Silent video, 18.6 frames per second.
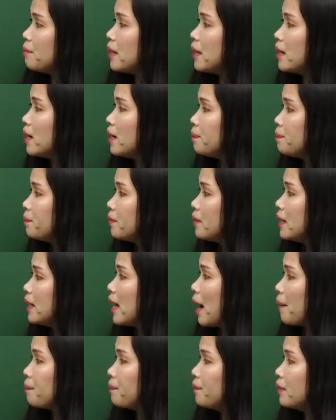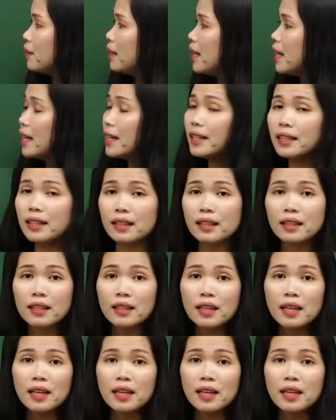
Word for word: biếc gặp niên,